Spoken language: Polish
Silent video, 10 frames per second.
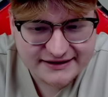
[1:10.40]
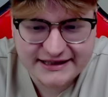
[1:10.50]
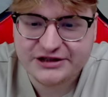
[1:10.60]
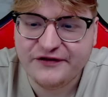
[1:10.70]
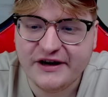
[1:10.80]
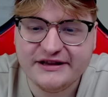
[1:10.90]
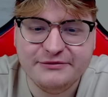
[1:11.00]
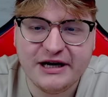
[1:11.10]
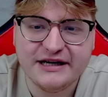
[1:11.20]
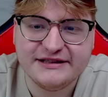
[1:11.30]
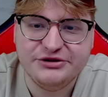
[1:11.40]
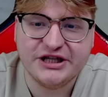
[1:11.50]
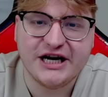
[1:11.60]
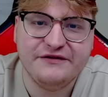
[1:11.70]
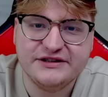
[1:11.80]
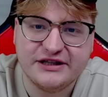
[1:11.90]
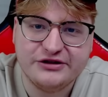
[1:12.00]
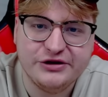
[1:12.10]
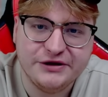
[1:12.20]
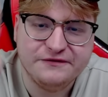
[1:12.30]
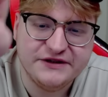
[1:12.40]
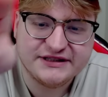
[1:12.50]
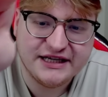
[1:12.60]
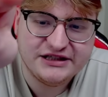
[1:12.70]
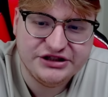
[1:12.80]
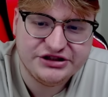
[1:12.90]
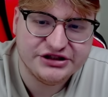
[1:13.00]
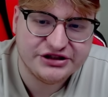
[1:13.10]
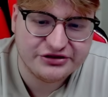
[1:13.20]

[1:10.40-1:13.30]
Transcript: Za czwartym razem, ciekawe za którym wy zgadliście, że to